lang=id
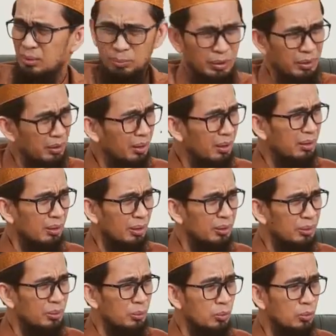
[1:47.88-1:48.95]
Ada pengen,
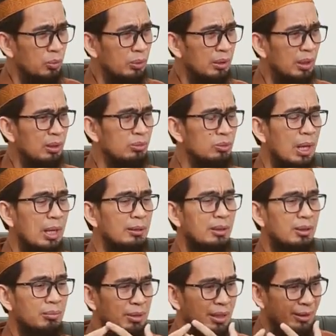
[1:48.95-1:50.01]
rindu, ya
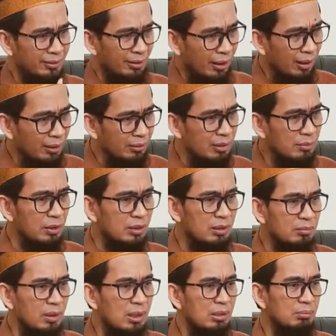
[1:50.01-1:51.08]
sudah ada kebiasaan,
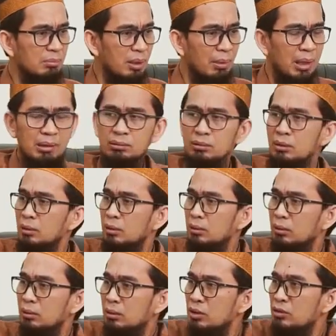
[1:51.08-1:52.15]
tiba-tiba memang
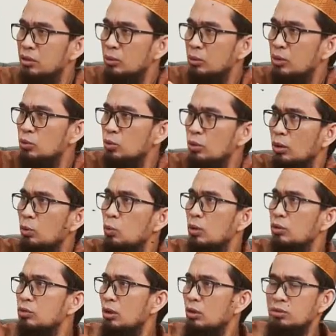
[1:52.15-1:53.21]
di situ isunya
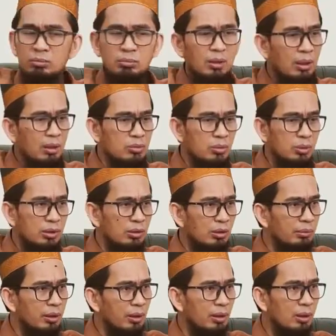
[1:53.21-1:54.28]
luas tersebar,
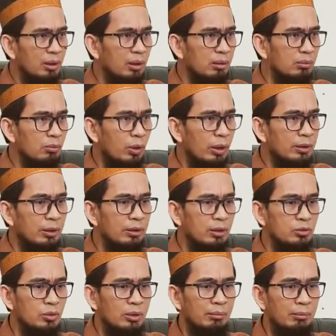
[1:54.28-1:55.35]
zonanya merah. Bukan
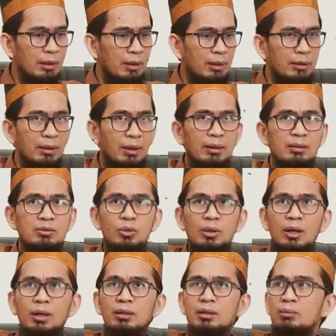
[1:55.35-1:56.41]
hanya zona merah, kadang-kadang
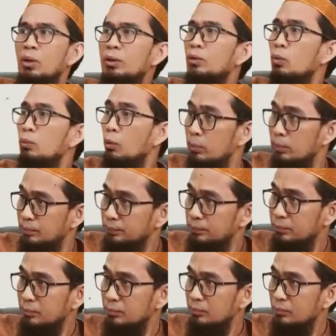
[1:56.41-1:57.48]
zona kan dibuat umum.
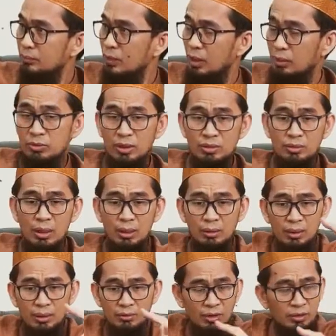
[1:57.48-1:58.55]
Ya misalnya
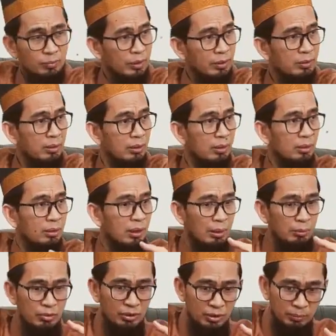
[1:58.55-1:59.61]
sudah ada suspeknya,
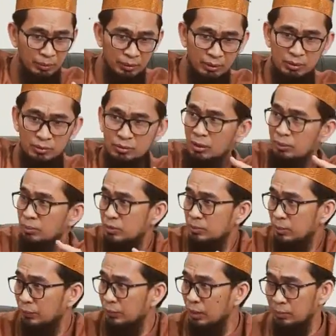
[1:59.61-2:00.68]
nggak bisa diprediksi
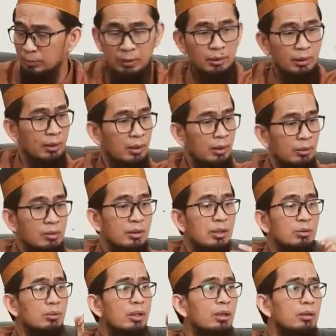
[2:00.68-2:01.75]
apa seperti apa,
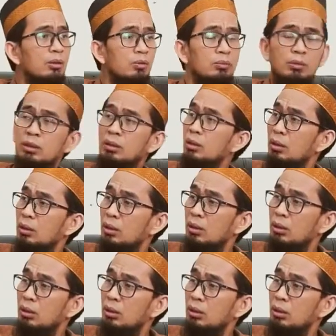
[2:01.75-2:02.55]
Jadi dia tunaikan di rumah.